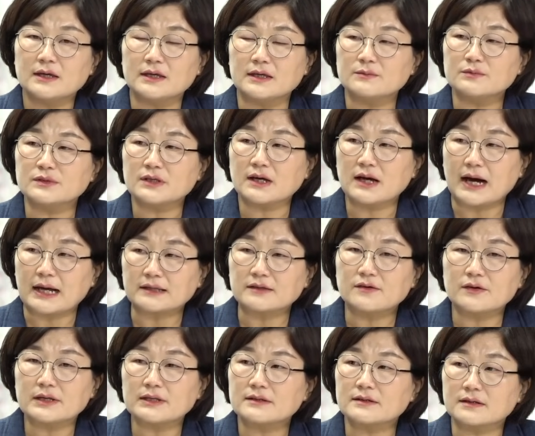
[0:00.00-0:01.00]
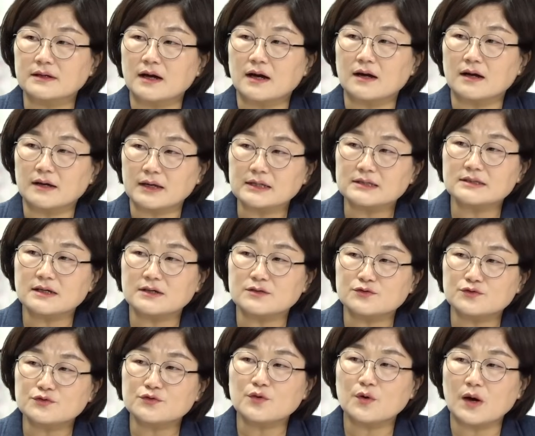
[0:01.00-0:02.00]
이분이 관여했는가가 굉장히
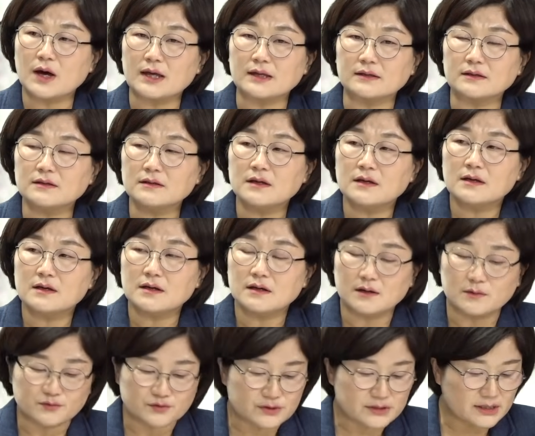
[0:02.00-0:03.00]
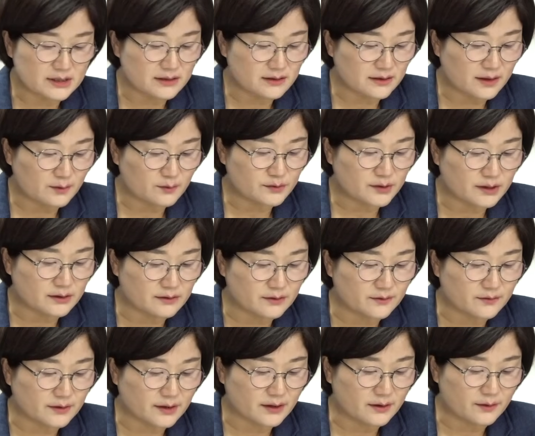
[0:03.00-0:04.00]
중요한 어, 문제이기 때문에
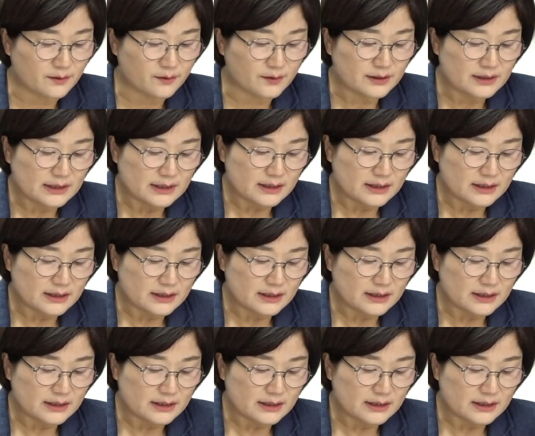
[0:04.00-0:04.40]
그런데요.